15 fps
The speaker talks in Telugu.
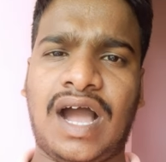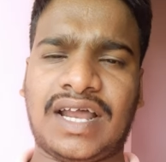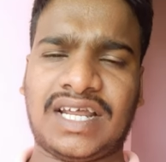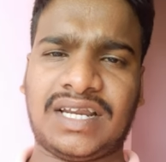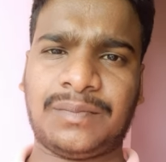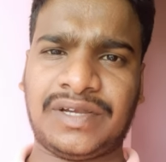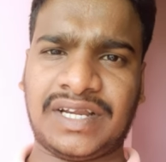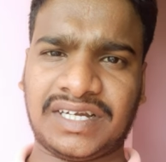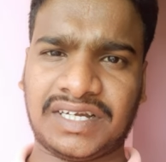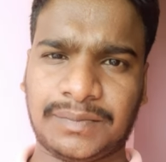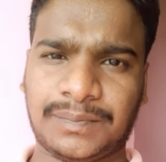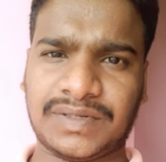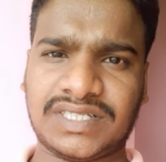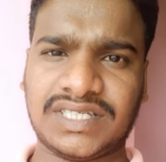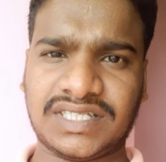ఆర్ఆర్బి
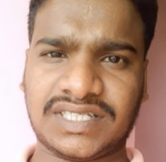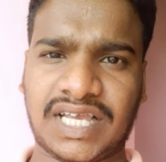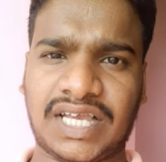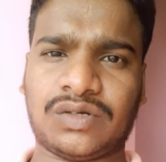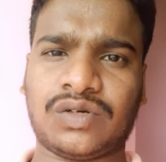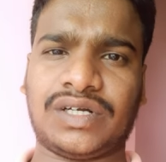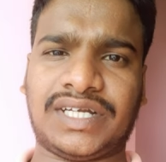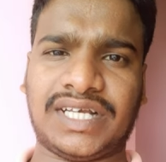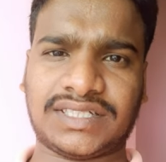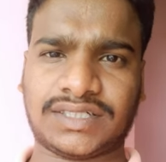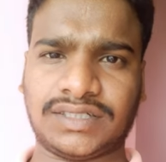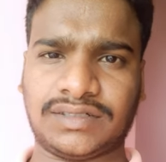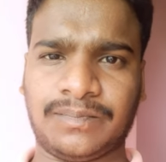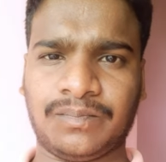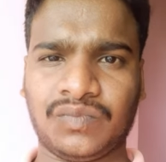ఎన్టీపీసీ సైకో
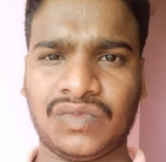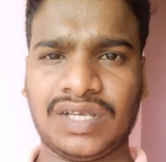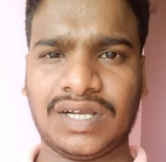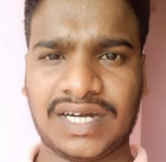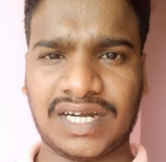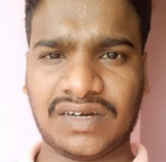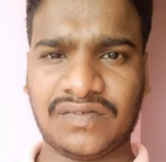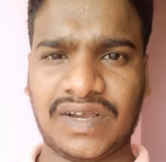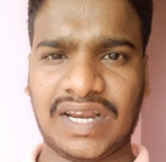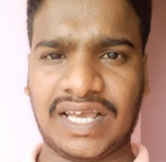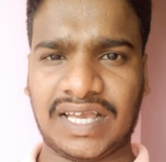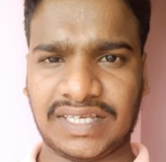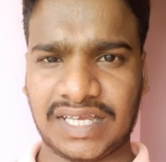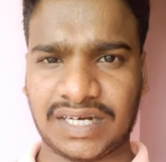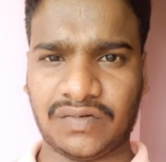టెస్ట్ రెండు వేల
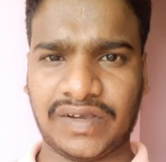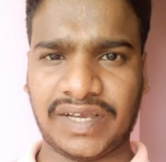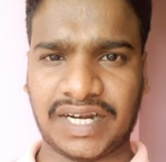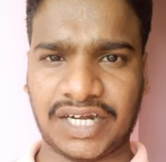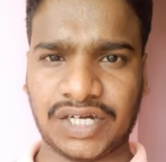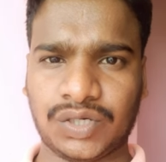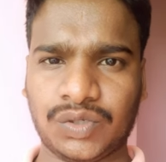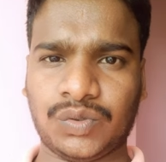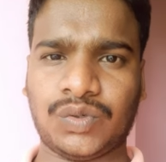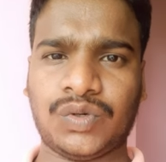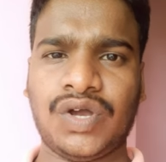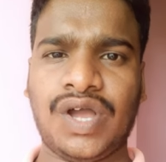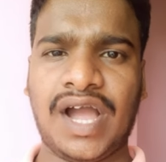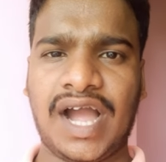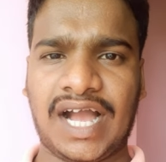ఇరవై రెండు
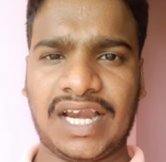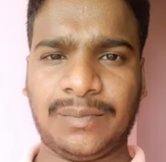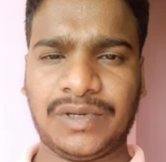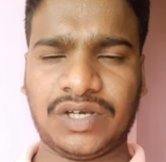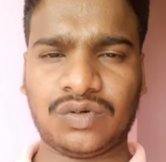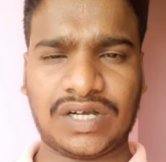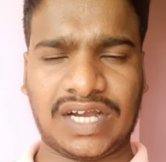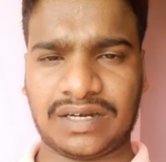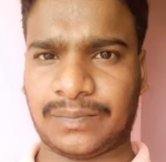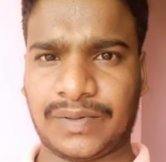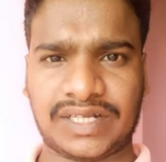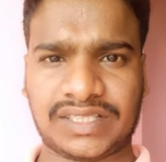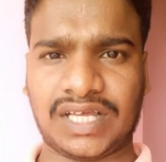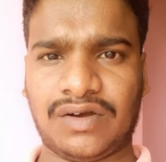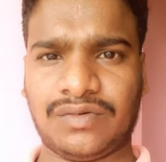అని మీకు
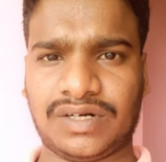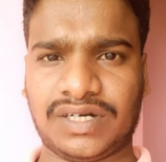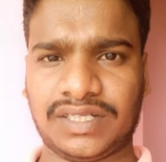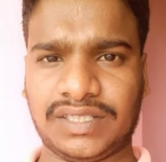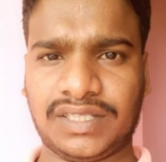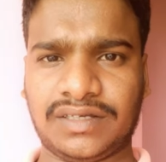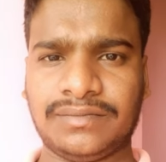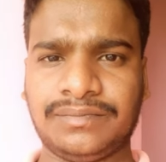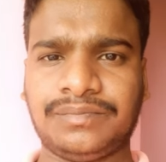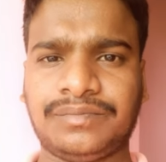కనపడతా ఉండిద్ది